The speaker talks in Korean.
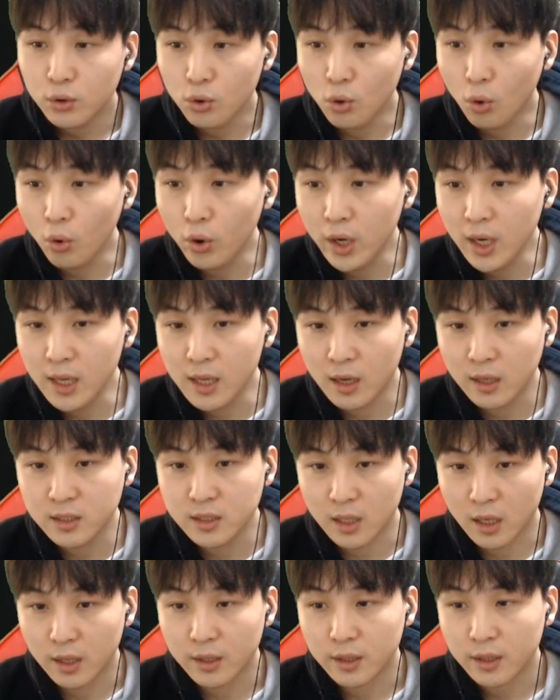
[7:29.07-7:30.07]

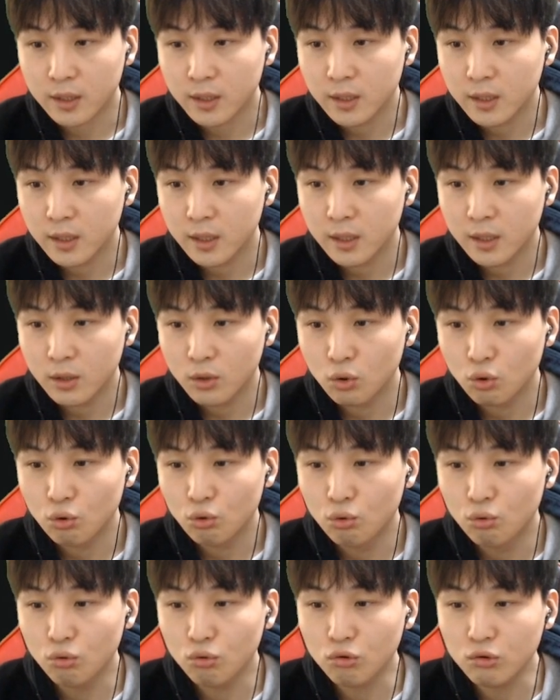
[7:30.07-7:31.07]
요일던전
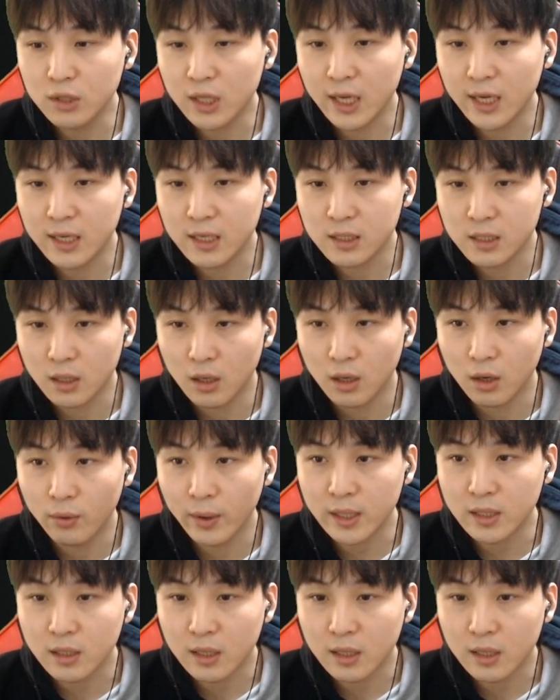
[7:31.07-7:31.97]
두 군데에서 획득